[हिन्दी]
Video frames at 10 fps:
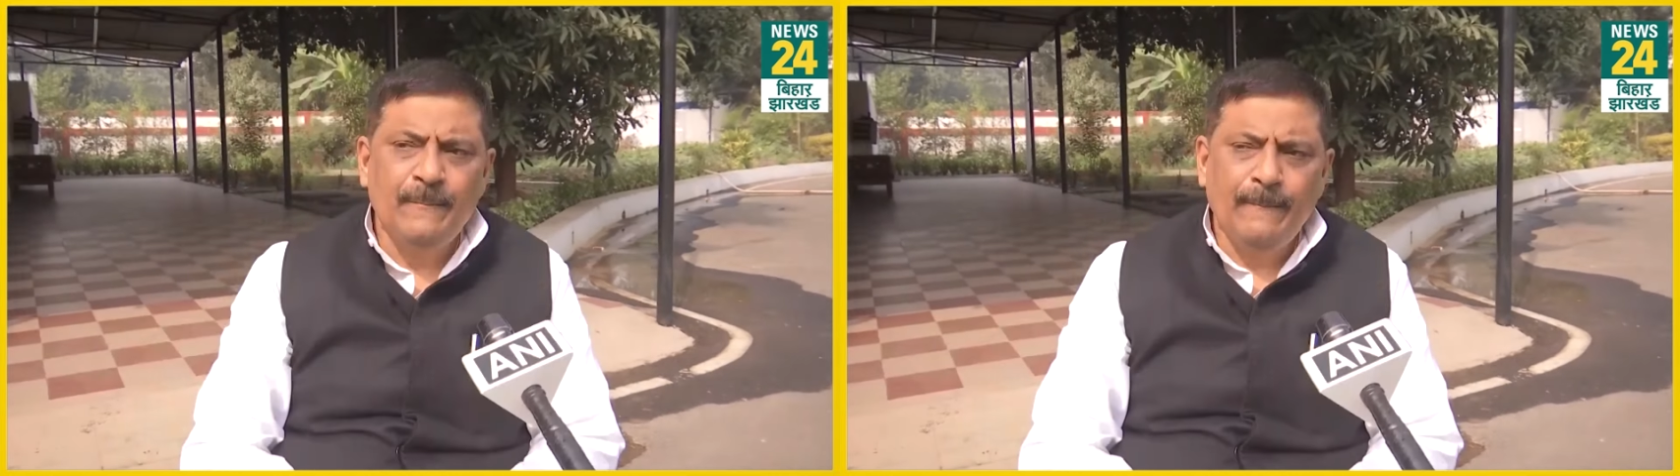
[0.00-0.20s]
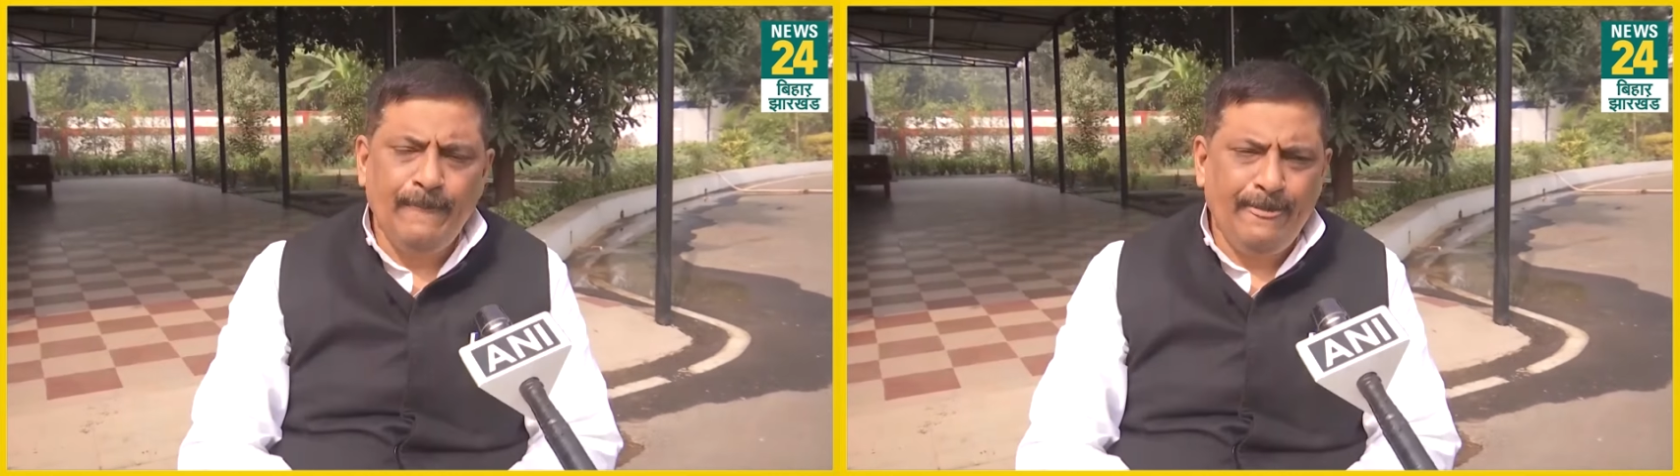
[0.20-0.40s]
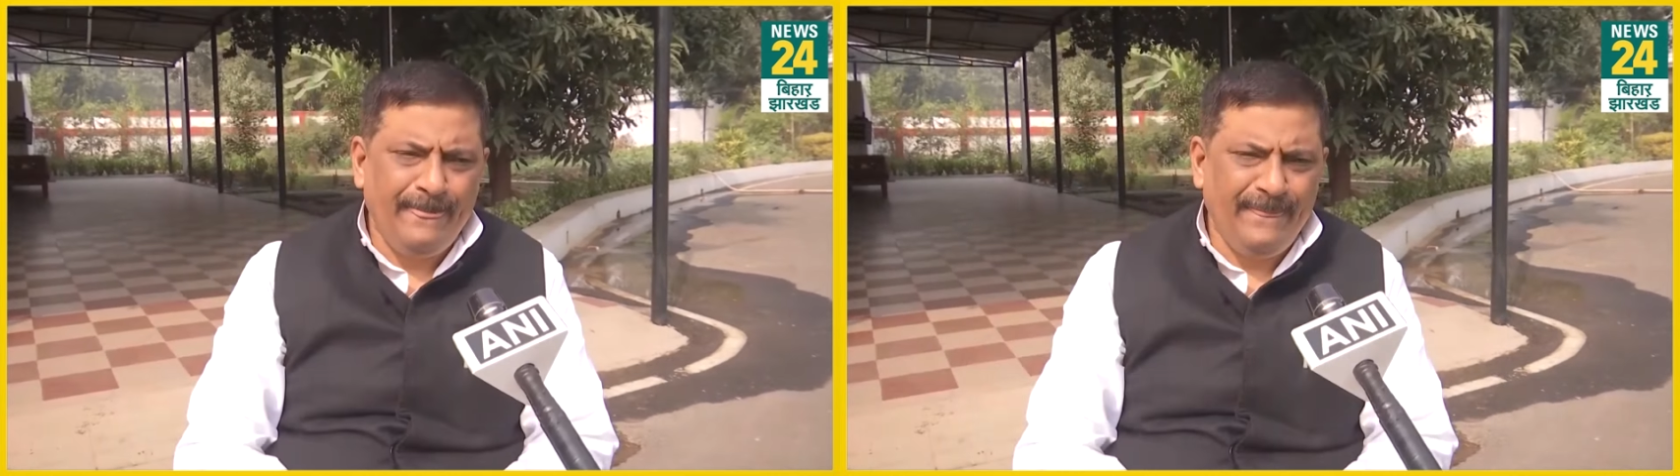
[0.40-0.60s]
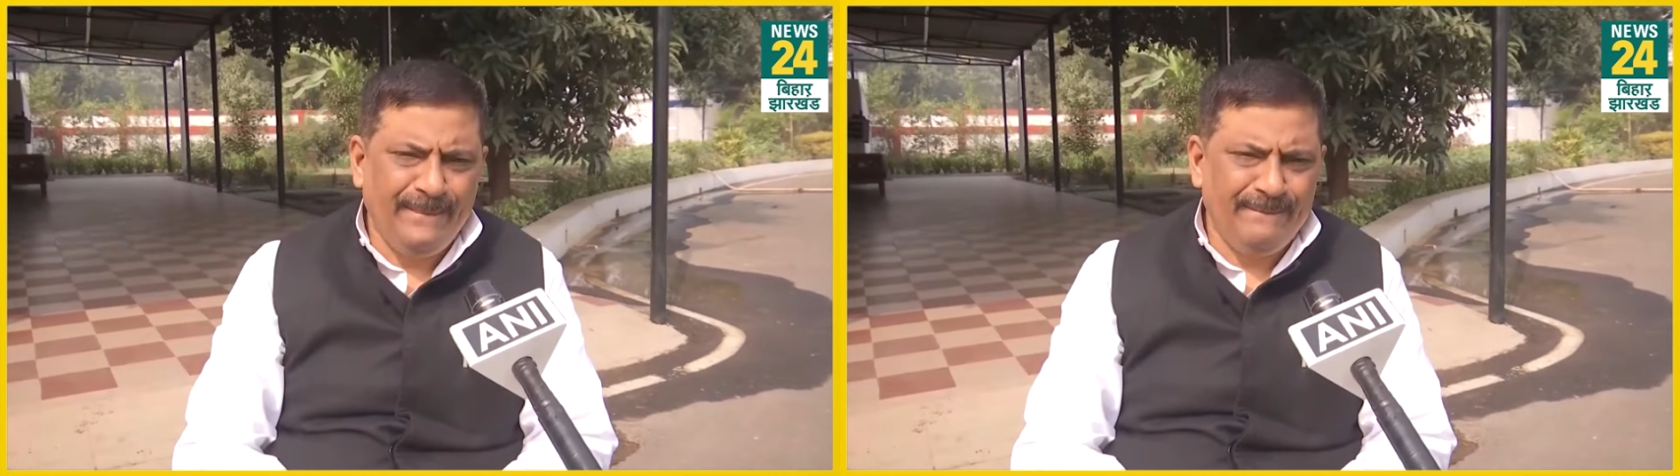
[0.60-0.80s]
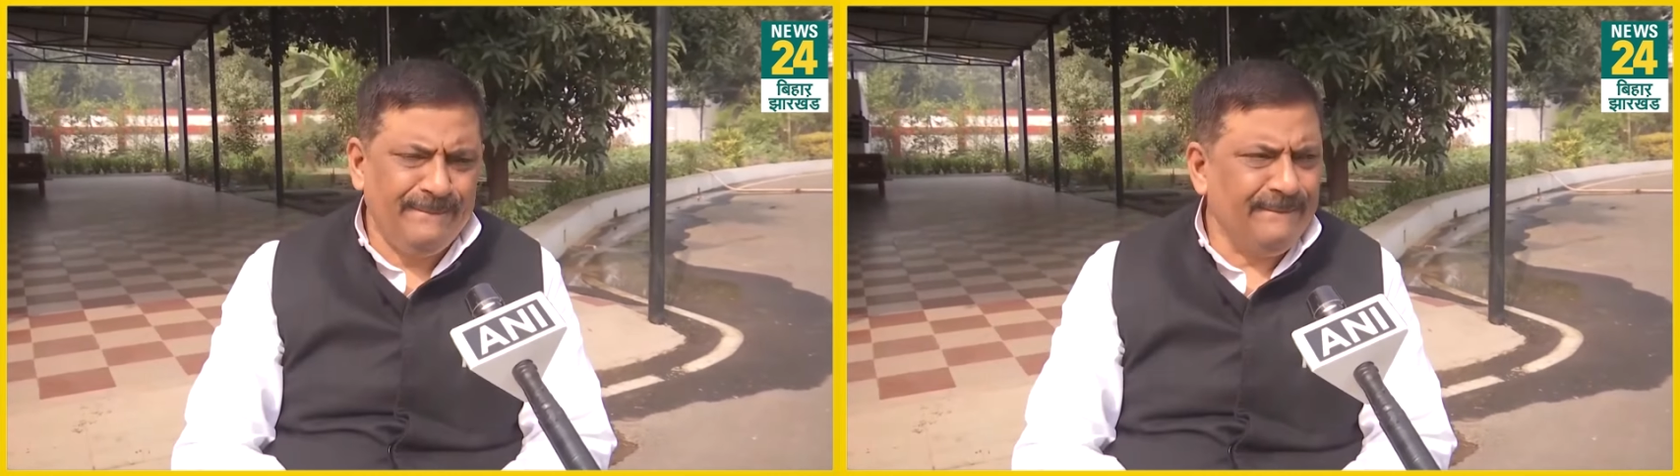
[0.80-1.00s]
सख्त हमलावर
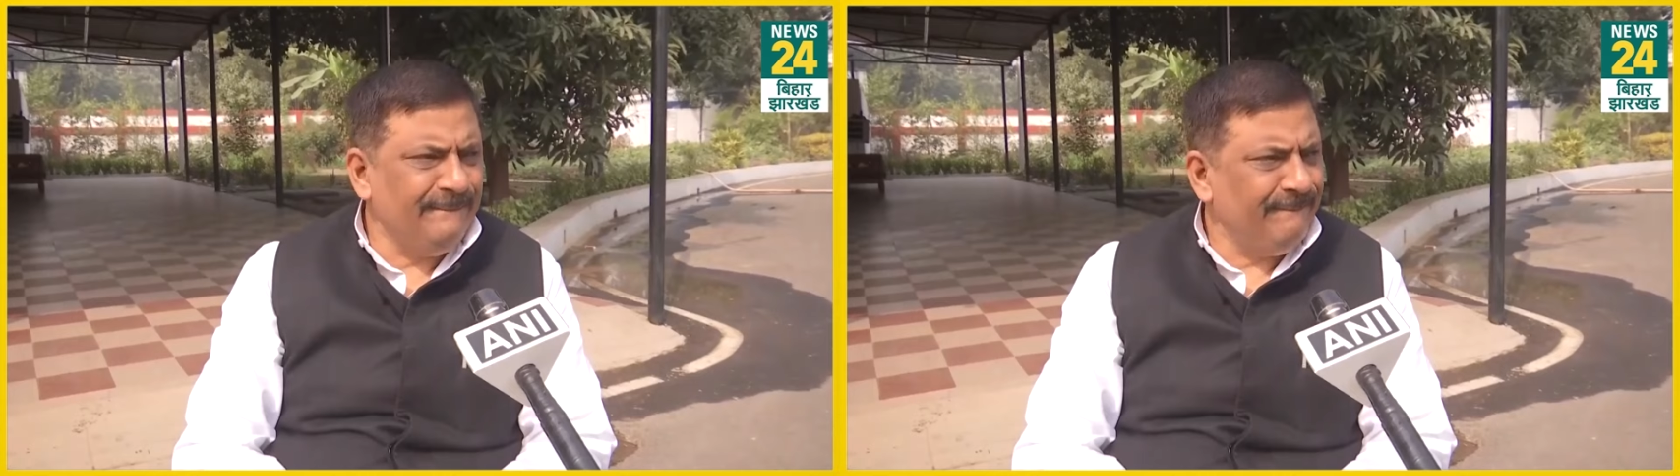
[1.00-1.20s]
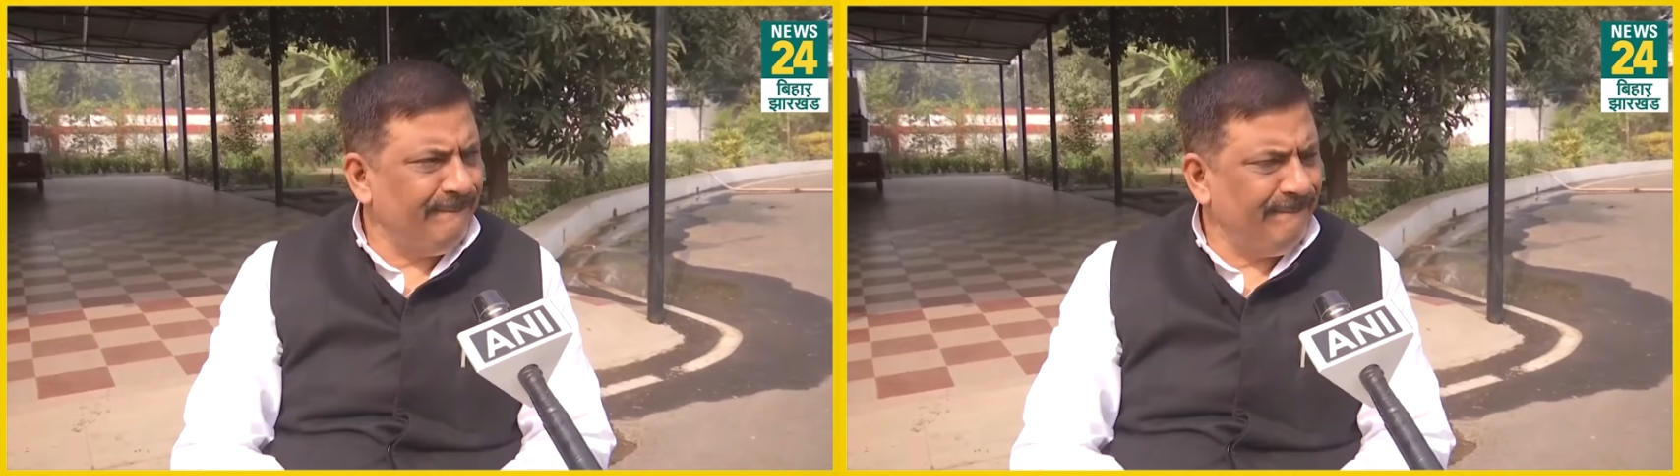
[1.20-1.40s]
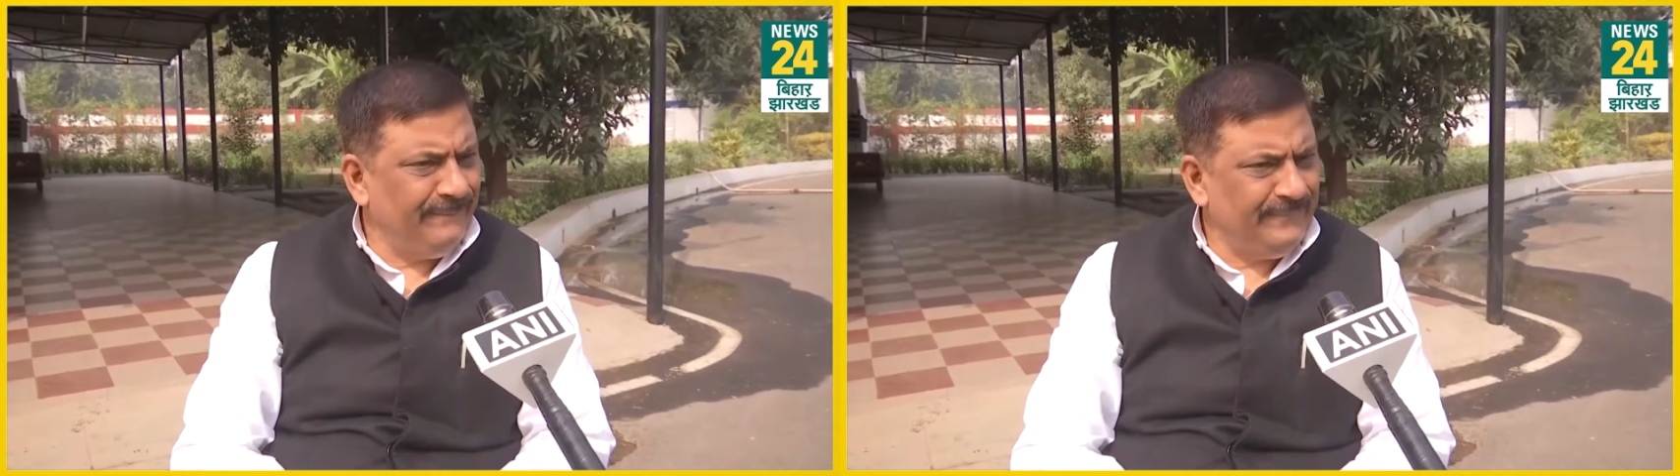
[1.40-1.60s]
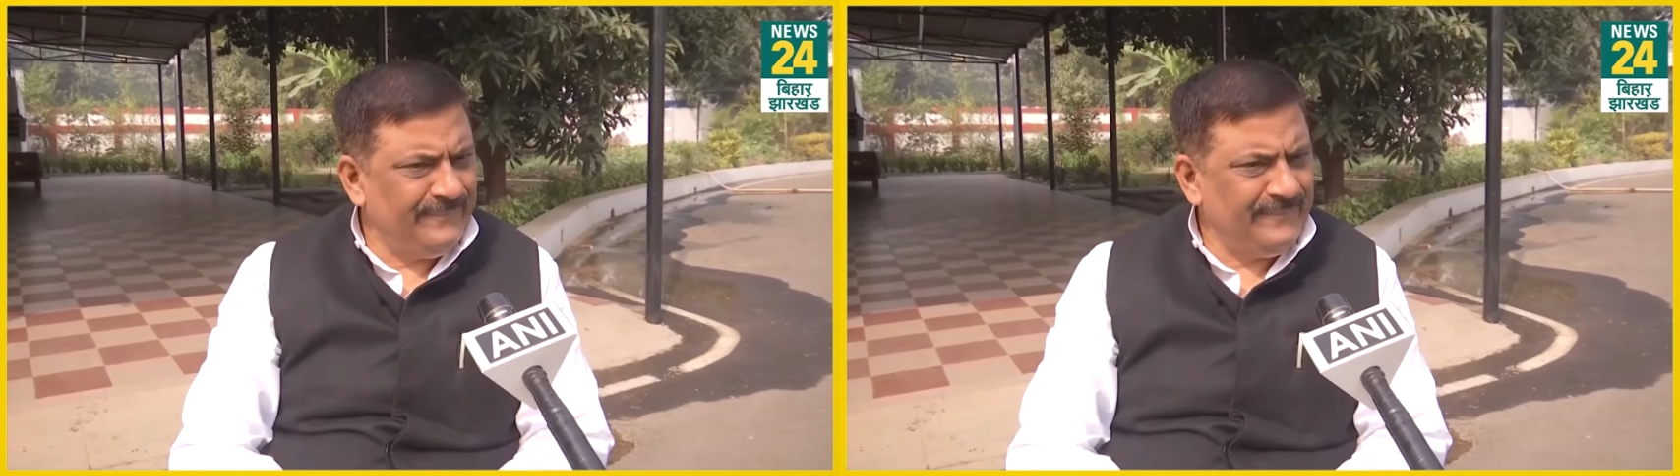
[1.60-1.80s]
है मल्लिकार्जुन खड़गे